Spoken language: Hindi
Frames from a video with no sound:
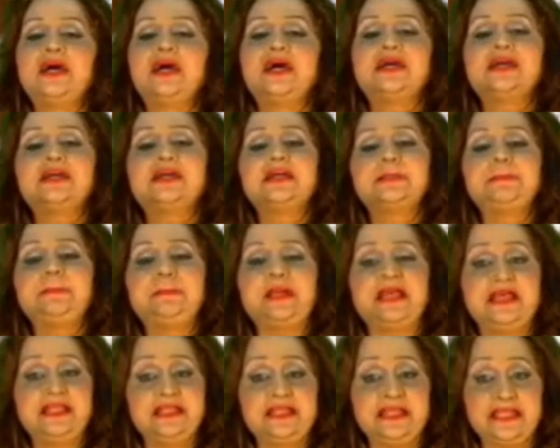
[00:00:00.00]
अगर
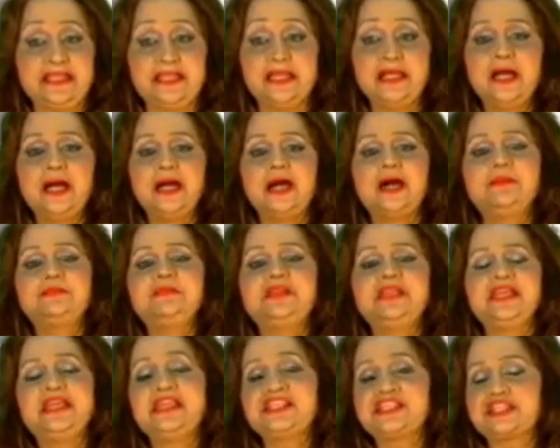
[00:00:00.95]
पहले हम
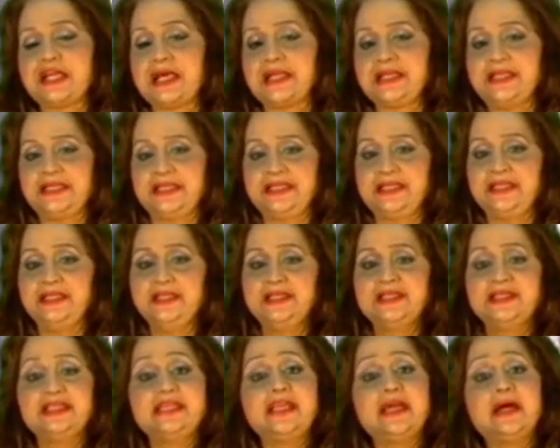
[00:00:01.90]
ये जान लें
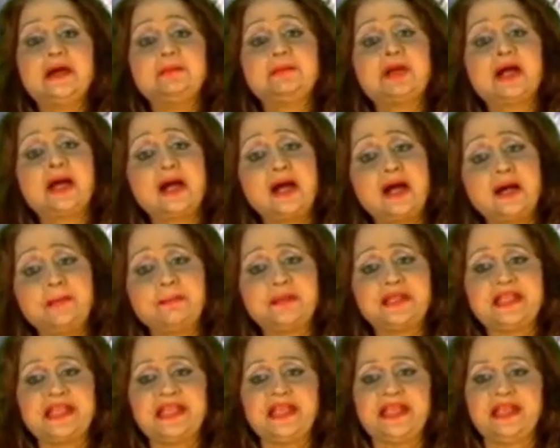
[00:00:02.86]
कि हम कहाँ
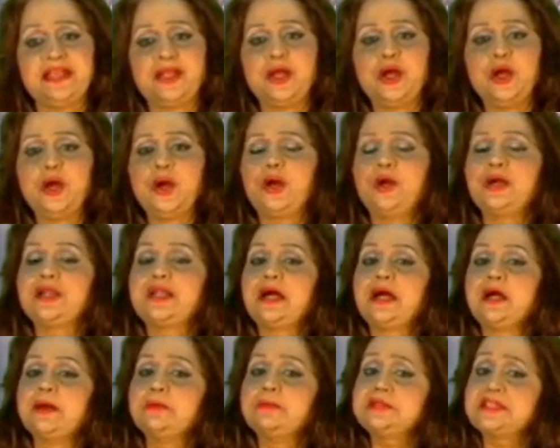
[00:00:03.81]
पर हैं और
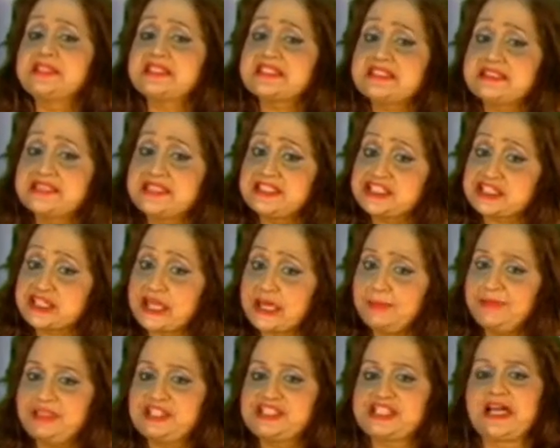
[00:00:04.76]
हम किस
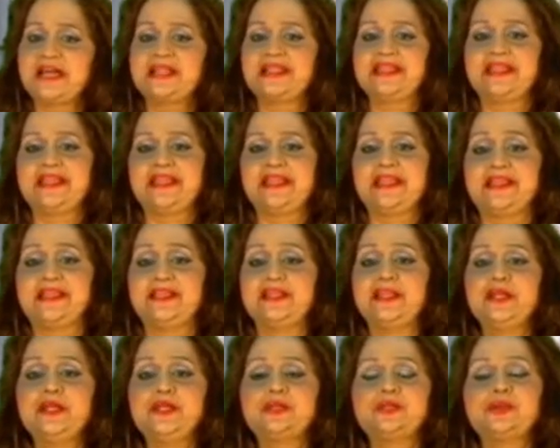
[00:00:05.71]
दिशा में जा रहे
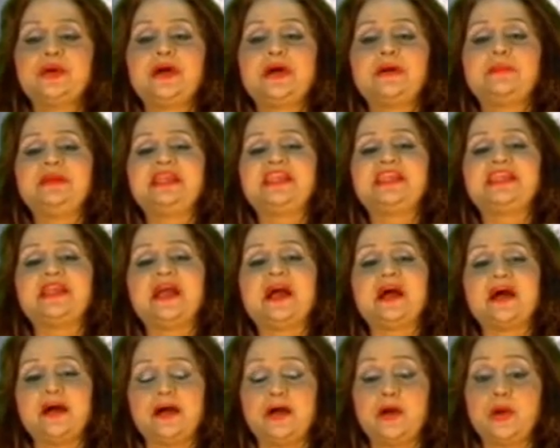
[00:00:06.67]
हैं तो हमें
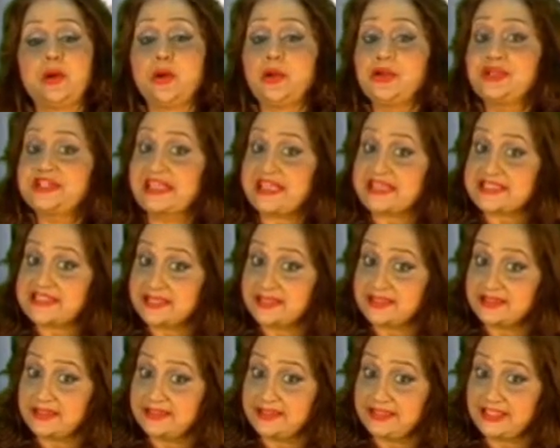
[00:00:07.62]
क्या और
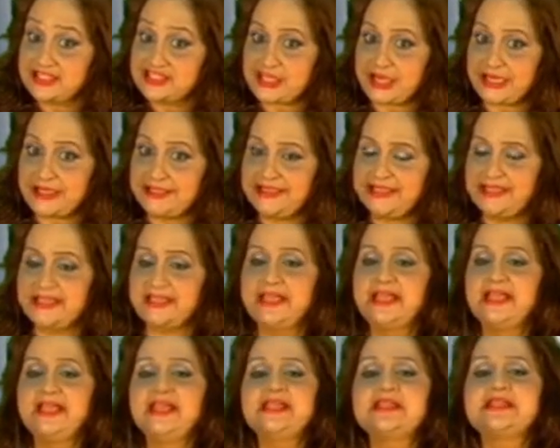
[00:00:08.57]
कैसा करना चाहिए
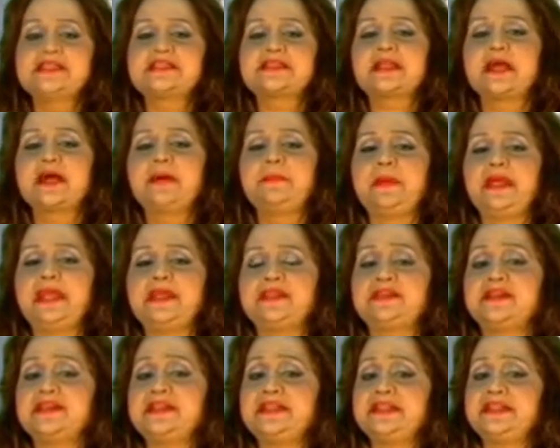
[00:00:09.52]
इसका
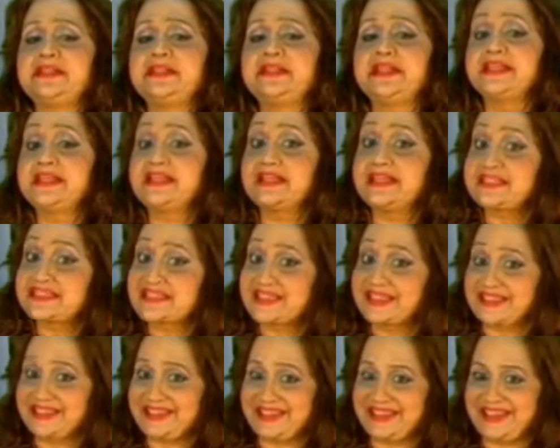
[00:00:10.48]
बेहतर निर्णय कर
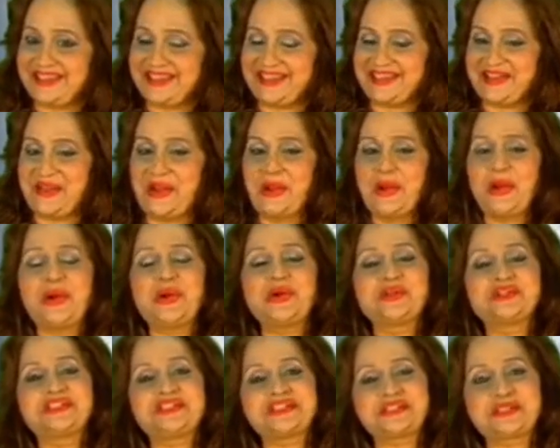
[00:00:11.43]
सकते हैं
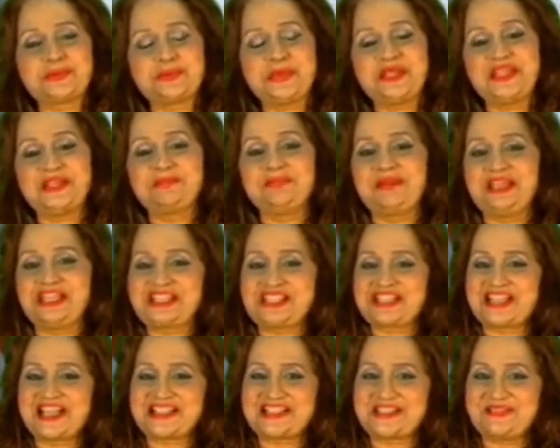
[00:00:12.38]
और दिस वीक
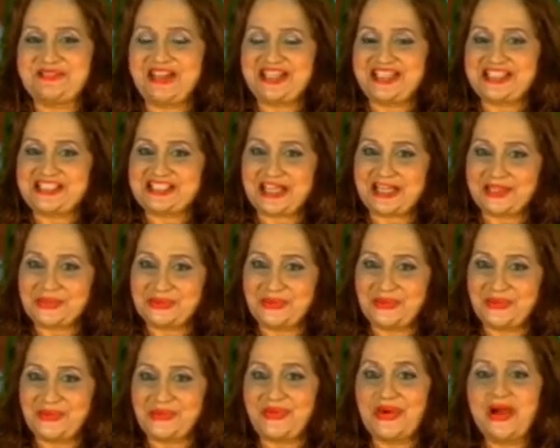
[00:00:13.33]
मेष राशि वाले
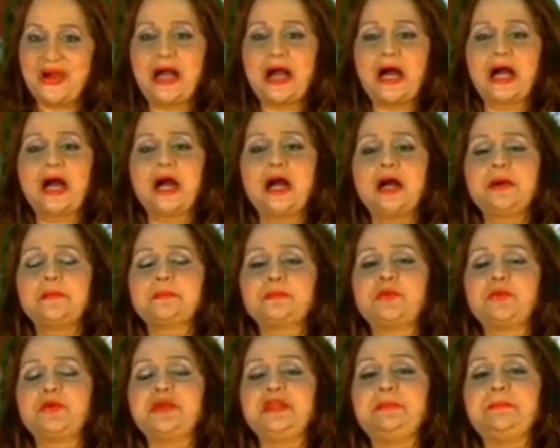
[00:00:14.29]
जातकों
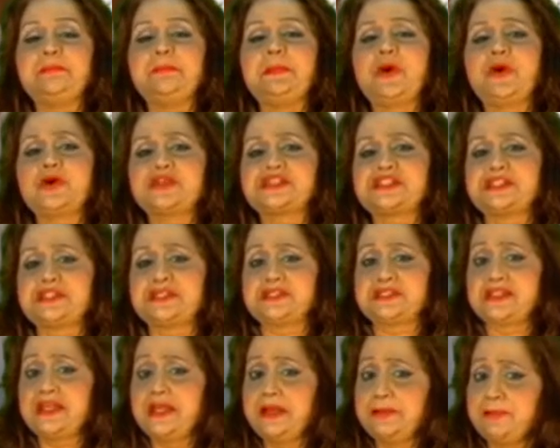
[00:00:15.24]
आपको
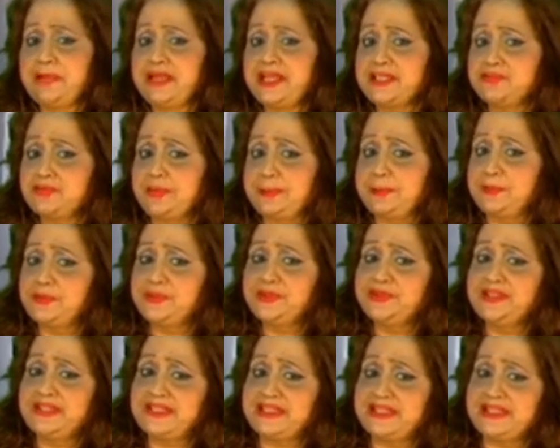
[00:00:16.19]
इम्पोर्टेंट
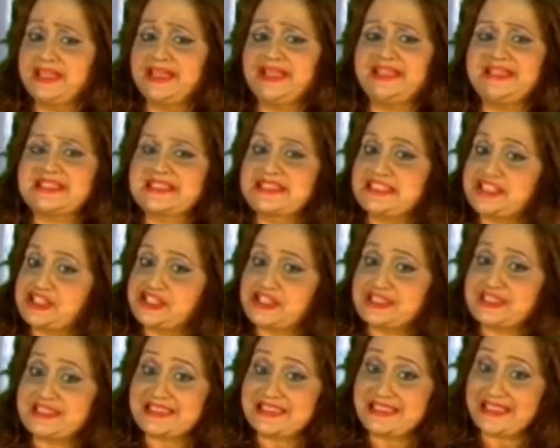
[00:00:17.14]
महत्वपूर्ण निर्णय
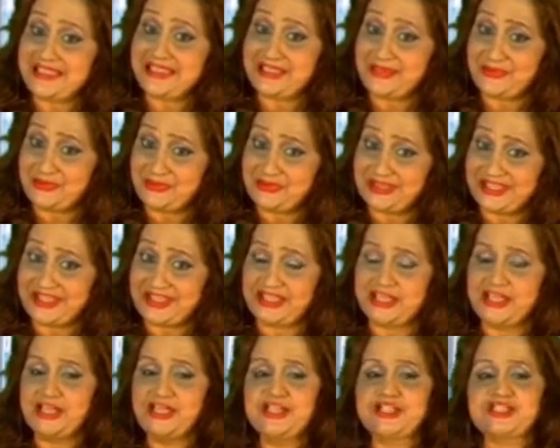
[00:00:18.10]
डिसीशन लेने होंगे
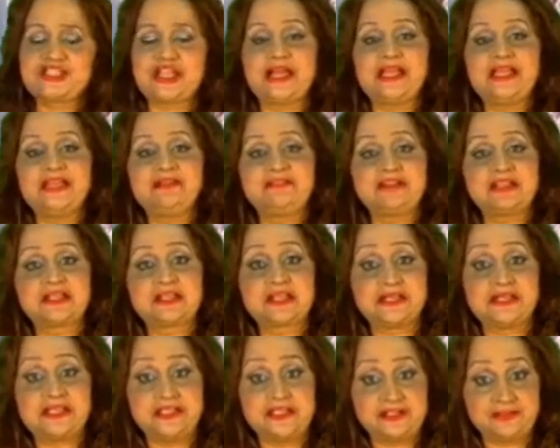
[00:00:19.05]
चाहे वह
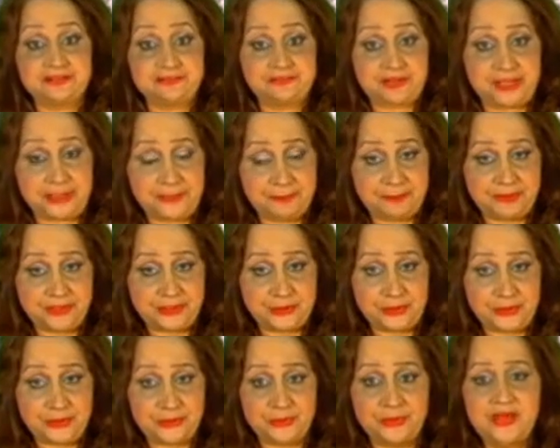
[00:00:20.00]
करियर फ्रंट पर
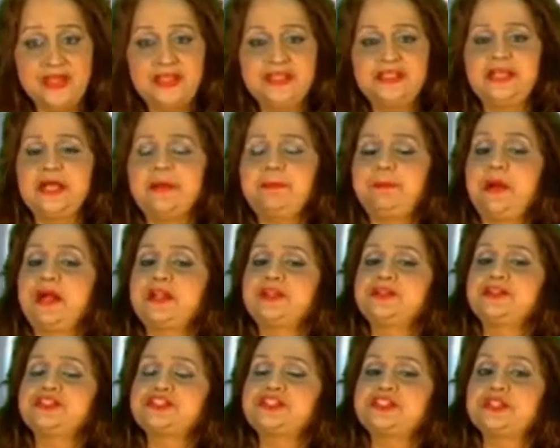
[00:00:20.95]
हो या
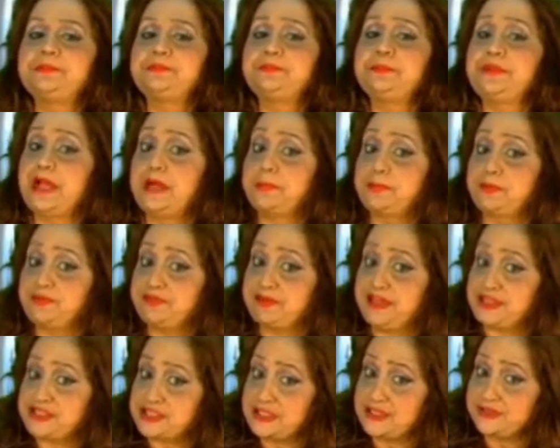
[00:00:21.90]
पार्टनरशिप या
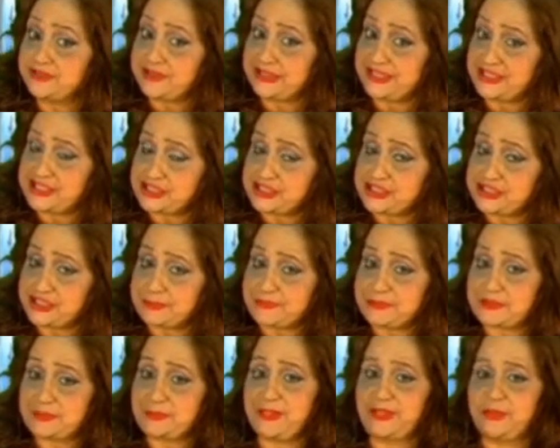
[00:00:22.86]
प्रोफेशनल
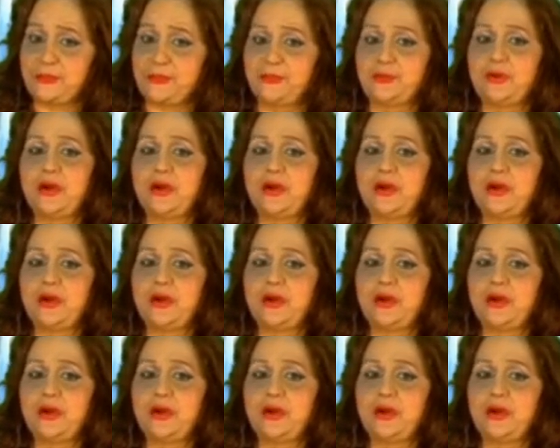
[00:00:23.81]
रिलेशनशिप्स में हो